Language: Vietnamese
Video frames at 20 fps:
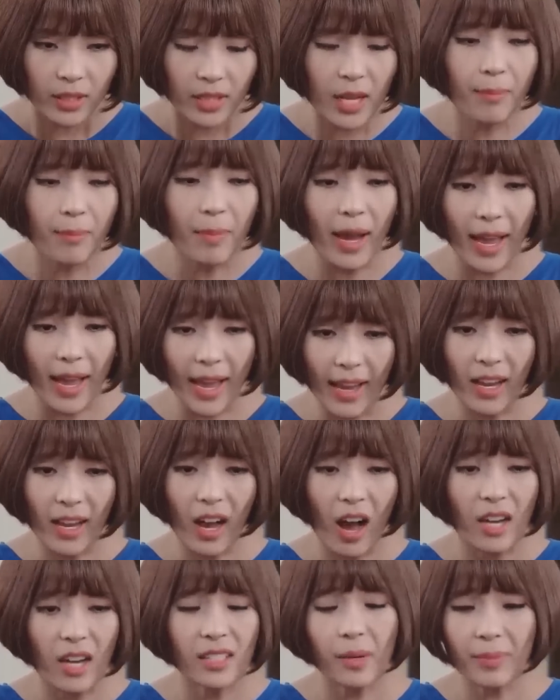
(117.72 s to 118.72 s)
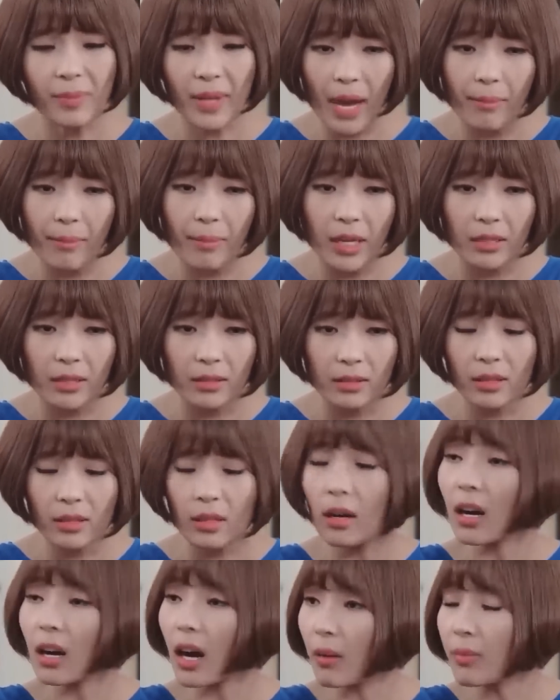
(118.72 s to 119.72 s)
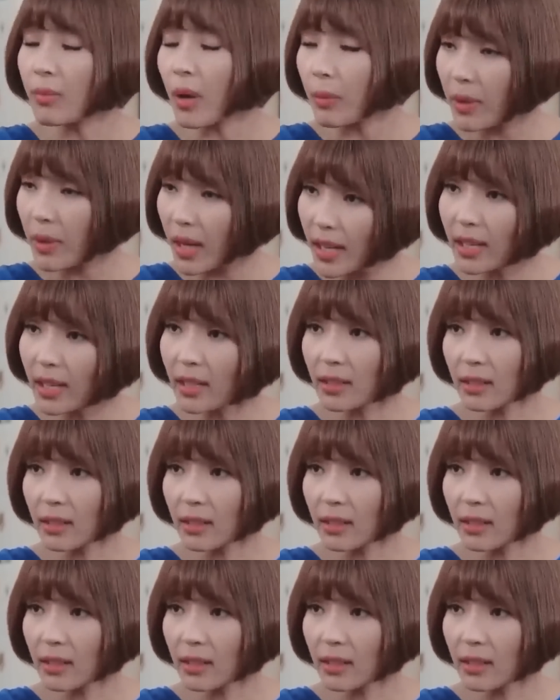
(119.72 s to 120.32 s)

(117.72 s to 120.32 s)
nhưng mà hẹn hò ở trong nhà mình con không đồng ý